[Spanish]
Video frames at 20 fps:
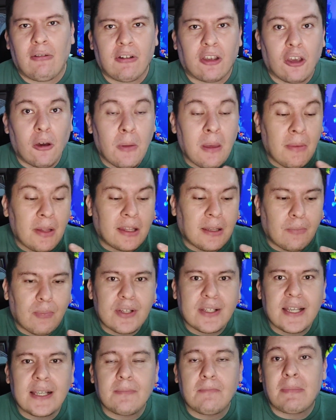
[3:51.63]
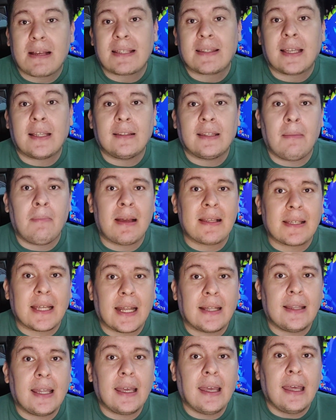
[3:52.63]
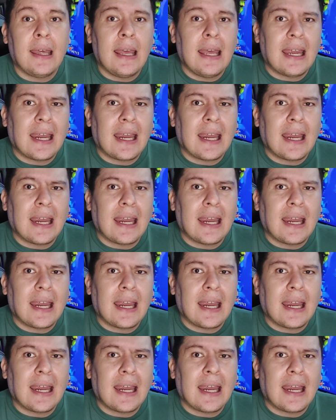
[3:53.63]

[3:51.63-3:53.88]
aunque obviamente pues es bastante más grande